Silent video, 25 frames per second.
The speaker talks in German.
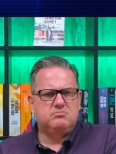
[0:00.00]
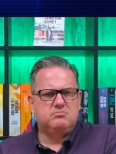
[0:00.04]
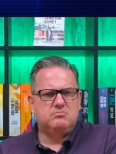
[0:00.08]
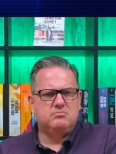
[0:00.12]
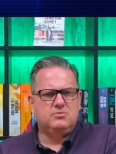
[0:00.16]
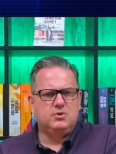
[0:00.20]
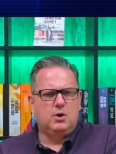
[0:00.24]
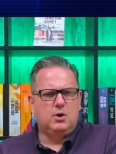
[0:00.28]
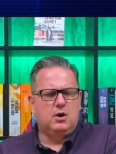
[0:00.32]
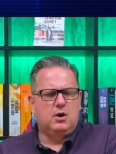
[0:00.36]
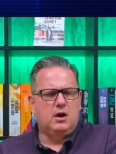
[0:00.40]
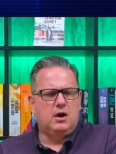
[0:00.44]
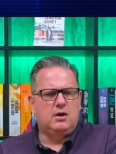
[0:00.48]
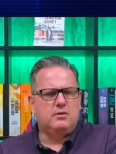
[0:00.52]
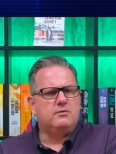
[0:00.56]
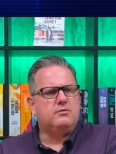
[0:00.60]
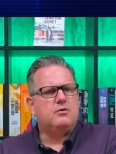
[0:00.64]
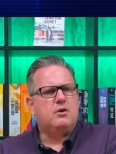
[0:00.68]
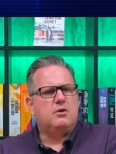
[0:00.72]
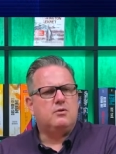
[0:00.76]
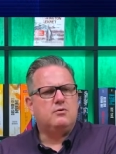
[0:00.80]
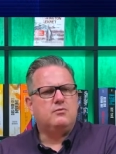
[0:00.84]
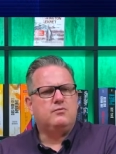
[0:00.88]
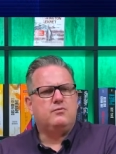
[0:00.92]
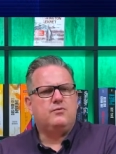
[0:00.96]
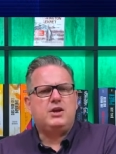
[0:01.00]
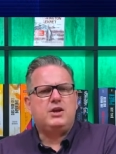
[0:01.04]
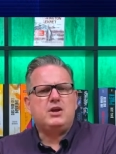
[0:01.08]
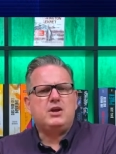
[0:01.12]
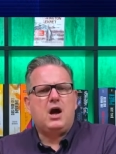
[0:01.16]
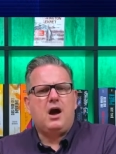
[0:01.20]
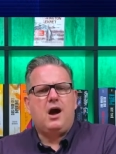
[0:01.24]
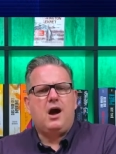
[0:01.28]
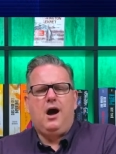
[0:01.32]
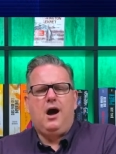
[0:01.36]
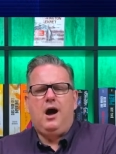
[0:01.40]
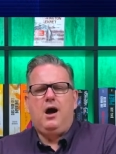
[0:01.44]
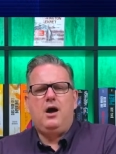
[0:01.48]
ja, ein, ein
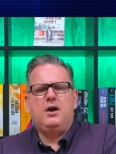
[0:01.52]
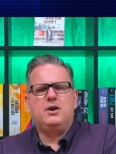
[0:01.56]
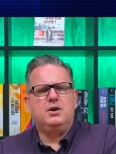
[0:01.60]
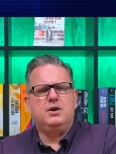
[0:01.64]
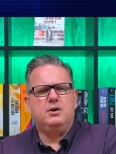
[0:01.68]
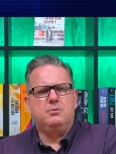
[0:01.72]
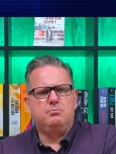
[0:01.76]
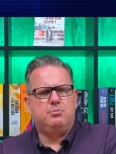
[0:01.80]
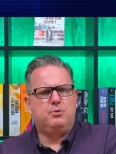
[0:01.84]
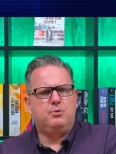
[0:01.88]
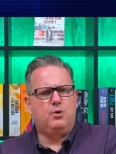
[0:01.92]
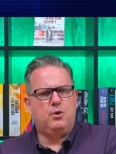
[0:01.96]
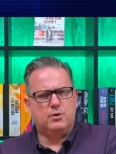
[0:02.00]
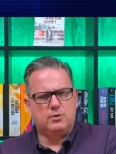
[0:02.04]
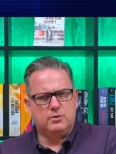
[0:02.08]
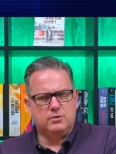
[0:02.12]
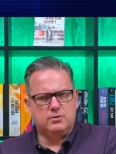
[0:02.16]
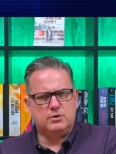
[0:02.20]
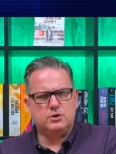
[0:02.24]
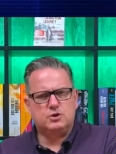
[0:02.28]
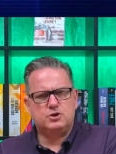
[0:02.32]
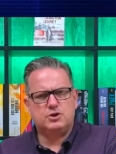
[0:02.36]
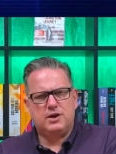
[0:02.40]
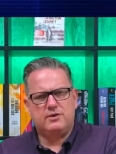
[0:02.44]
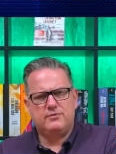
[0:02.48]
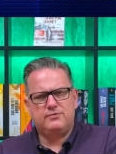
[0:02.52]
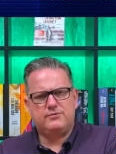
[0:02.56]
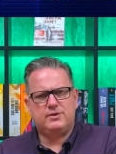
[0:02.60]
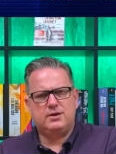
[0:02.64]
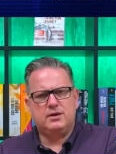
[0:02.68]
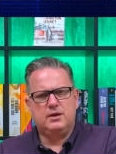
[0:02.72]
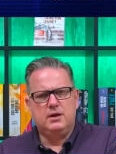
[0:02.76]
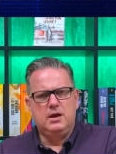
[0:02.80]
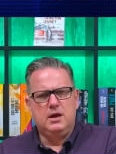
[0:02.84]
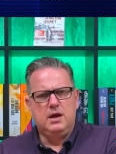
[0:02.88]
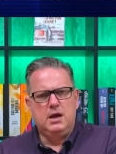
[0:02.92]
Veteran im Pornogeschäft,